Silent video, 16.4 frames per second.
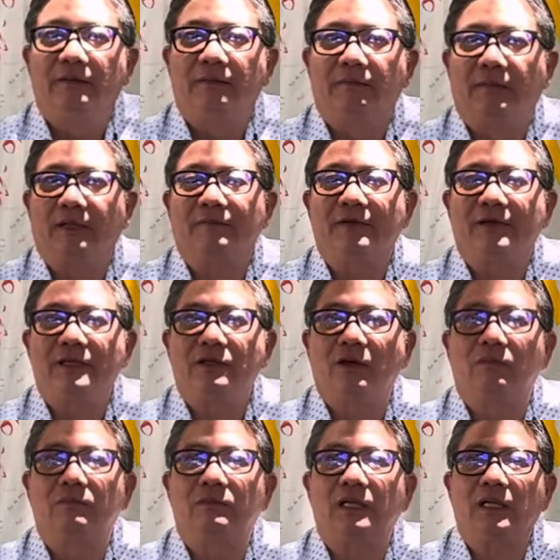mình phải
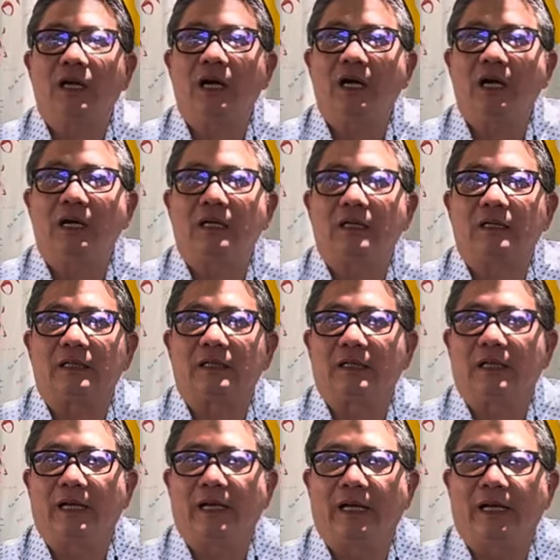dùng cái đó
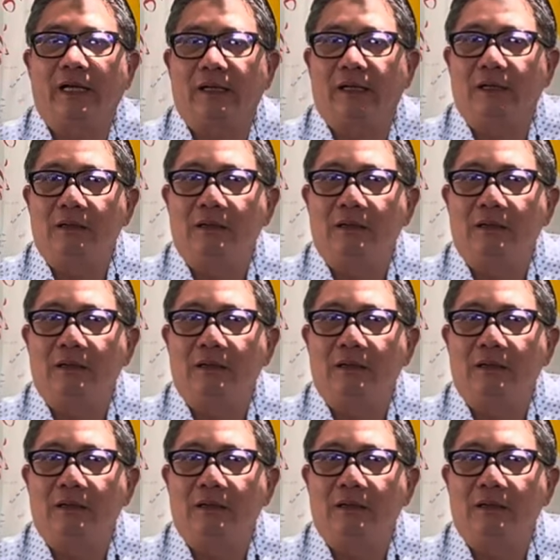là